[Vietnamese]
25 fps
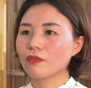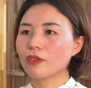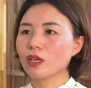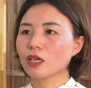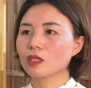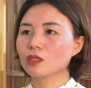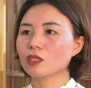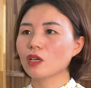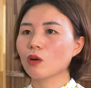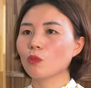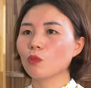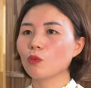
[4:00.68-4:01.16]

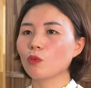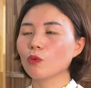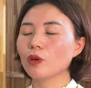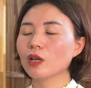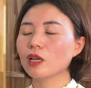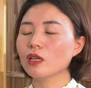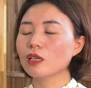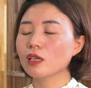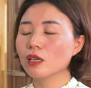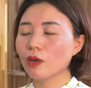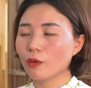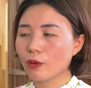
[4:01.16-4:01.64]
việc trồng
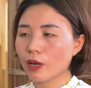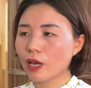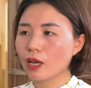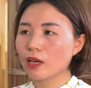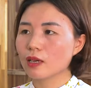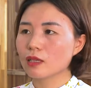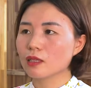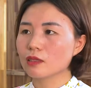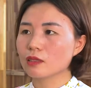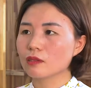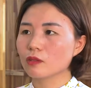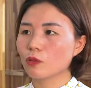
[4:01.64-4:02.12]
nguyên liệu ấy,
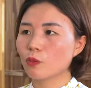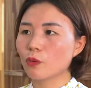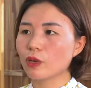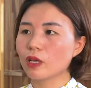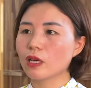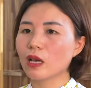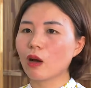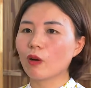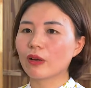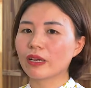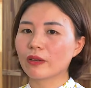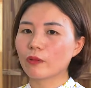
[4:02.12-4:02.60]

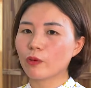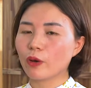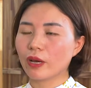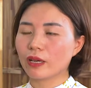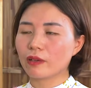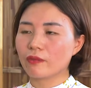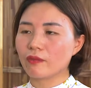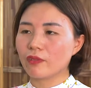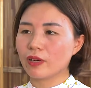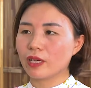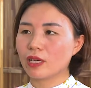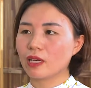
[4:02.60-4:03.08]
quy hoạch
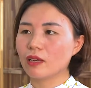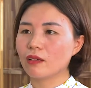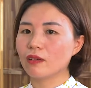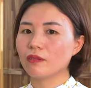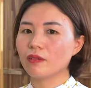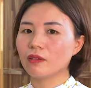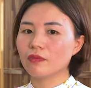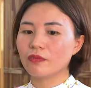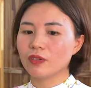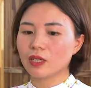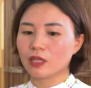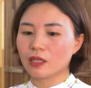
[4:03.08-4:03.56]
về
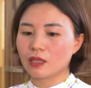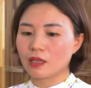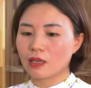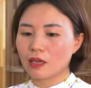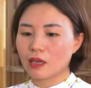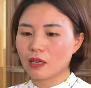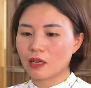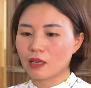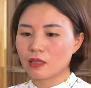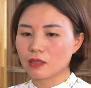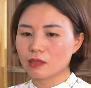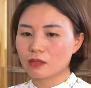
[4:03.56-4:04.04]
cái việc
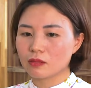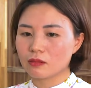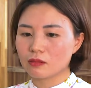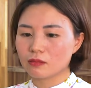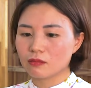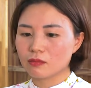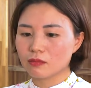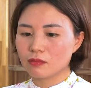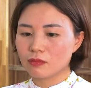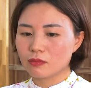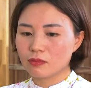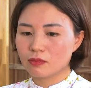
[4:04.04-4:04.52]
là
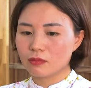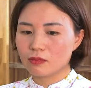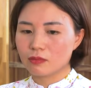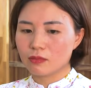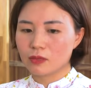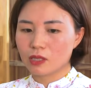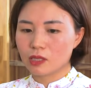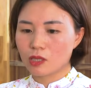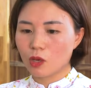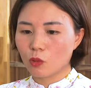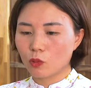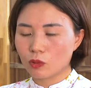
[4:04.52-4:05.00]

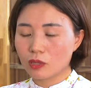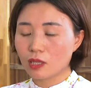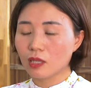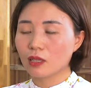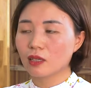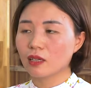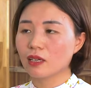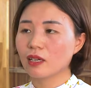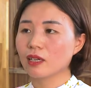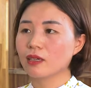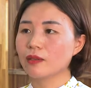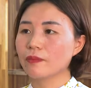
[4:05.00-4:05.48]
trồng
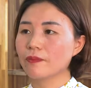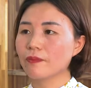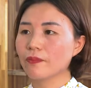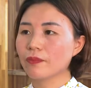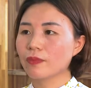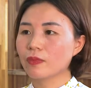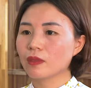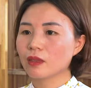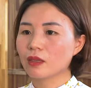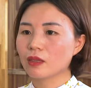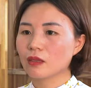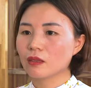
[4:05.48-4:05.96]
rừng ấy,
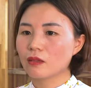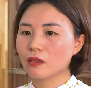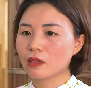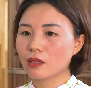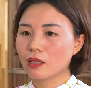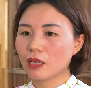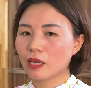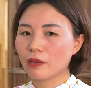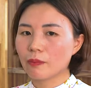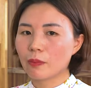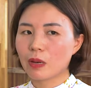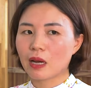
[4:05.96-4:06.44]

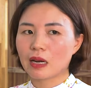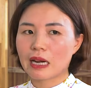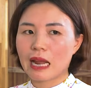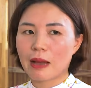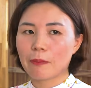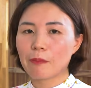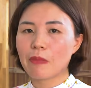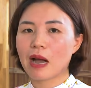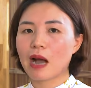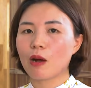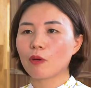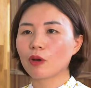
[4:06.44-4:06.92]
để mà
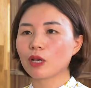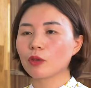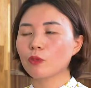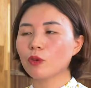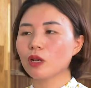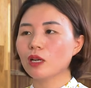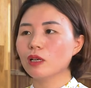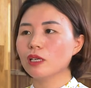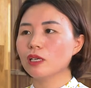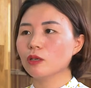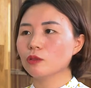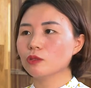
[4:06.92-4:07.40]
đảm bảo cái
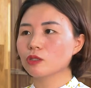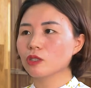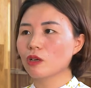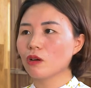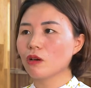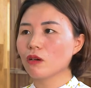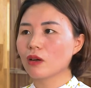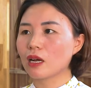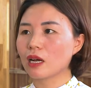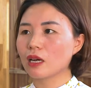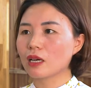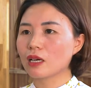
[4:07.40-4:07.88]
nguyên liệu
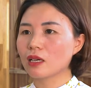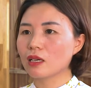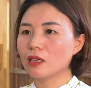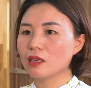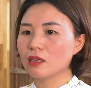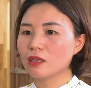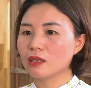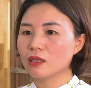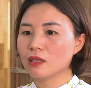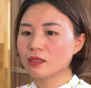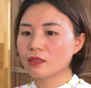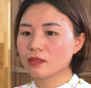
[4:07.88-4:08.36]
cho các
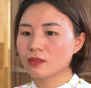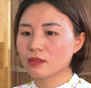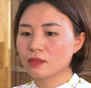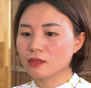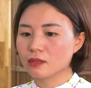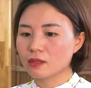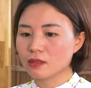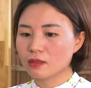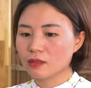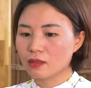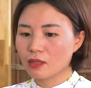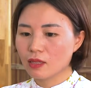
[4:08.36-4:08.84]
cái
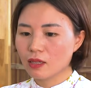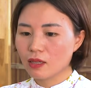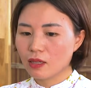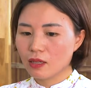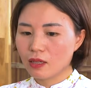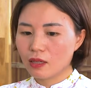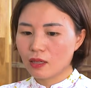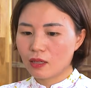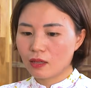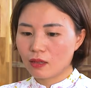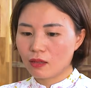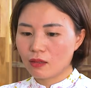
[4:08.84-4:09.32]

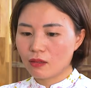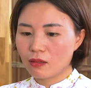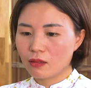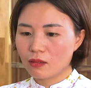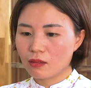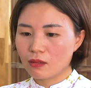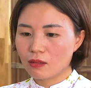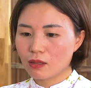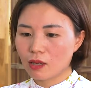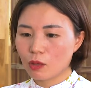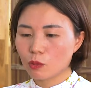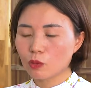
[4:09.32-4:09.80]
uh,
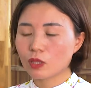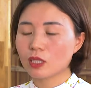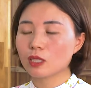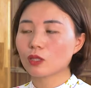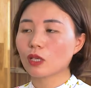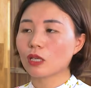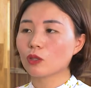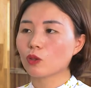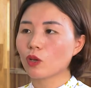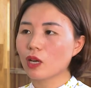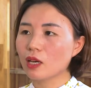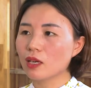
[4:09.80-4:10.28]
công ty
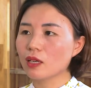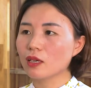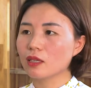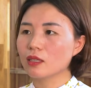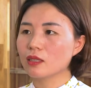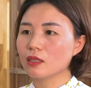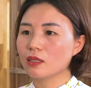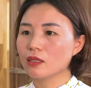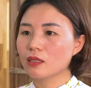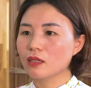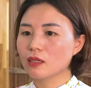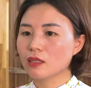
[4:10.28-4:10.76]
sản xuất ấy,
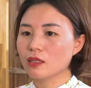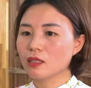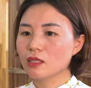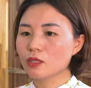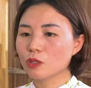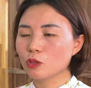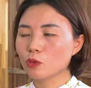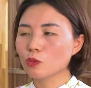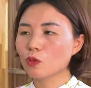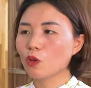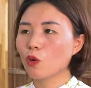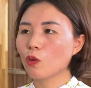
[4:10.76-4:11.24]
như
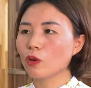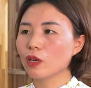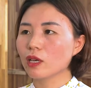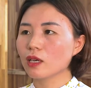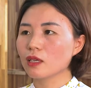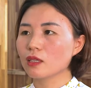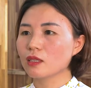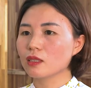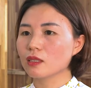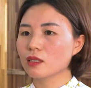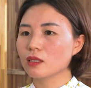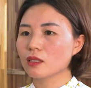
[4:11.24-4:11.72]
chúng tôi ấy
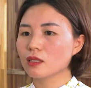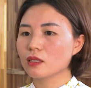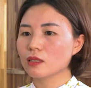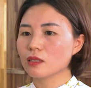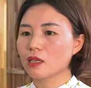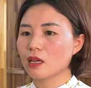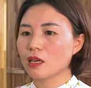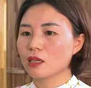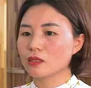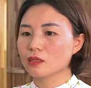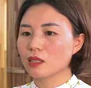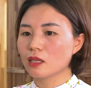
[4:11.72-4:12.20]
thì
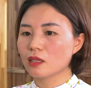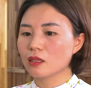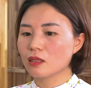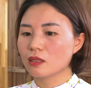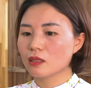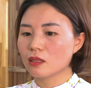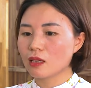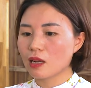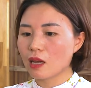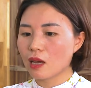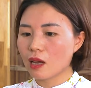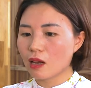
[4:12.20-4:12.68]
rất
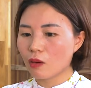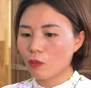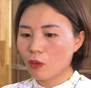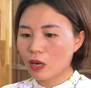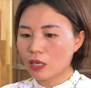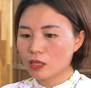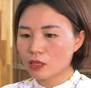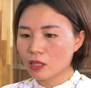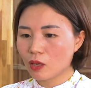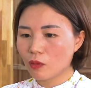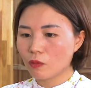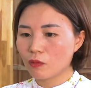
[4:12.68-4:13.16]
là
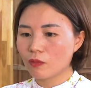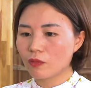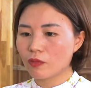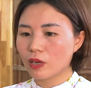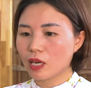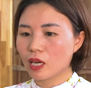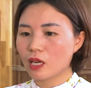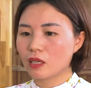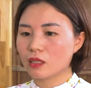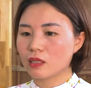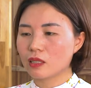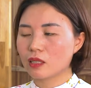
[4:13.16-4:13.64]
quan trọng và
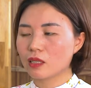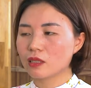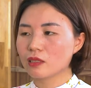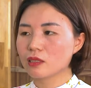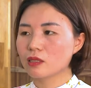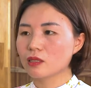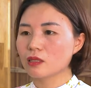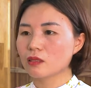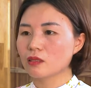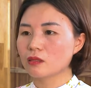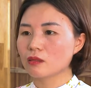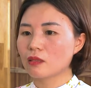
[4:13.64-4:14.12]
cần cái
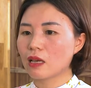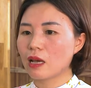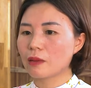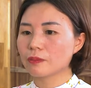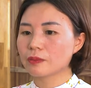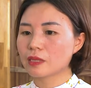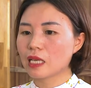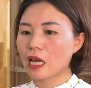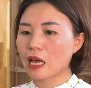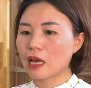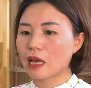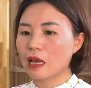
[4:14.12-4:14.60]
sự
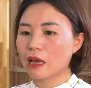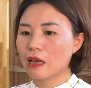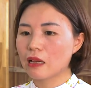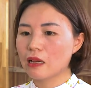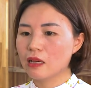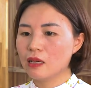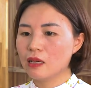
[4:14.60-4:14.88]
tham gia